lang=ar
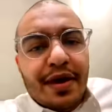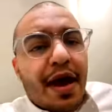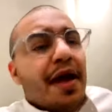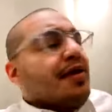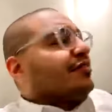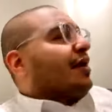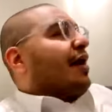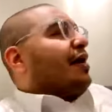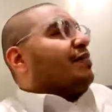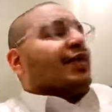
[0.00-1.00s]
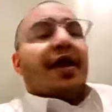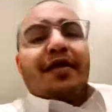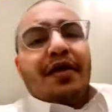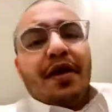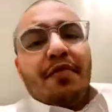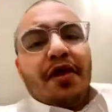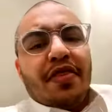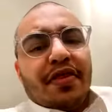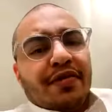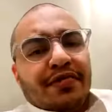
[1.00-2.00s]
انا صراحه يوم دريت انه مرض
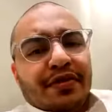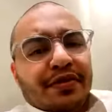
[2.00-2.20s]
خفت